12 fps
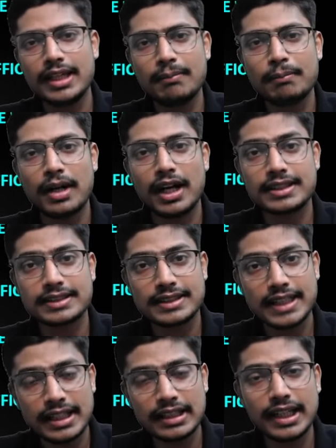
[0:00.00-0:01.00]
এই বা
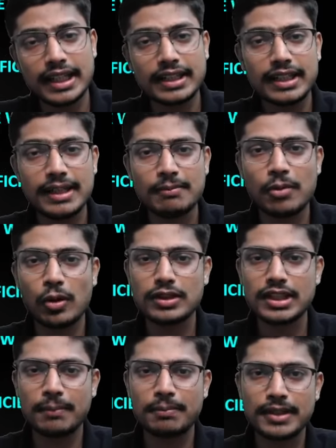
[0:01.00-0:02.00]
স্টেট লাইন এই বড়
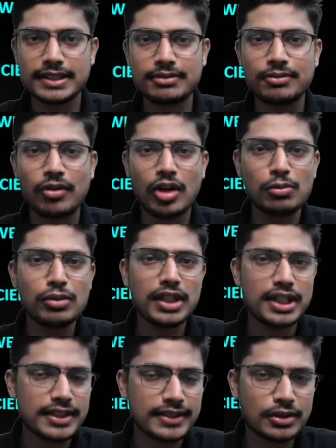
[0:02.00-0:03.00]
চ্যাপ্টারে যে
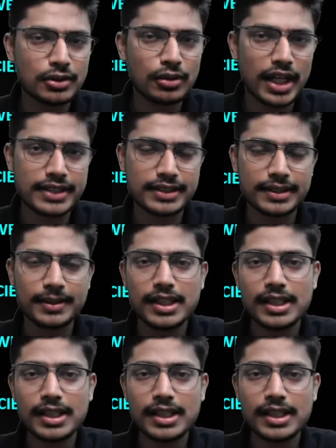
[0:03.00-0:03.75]
ফর্মুলেশনসগুলো আছে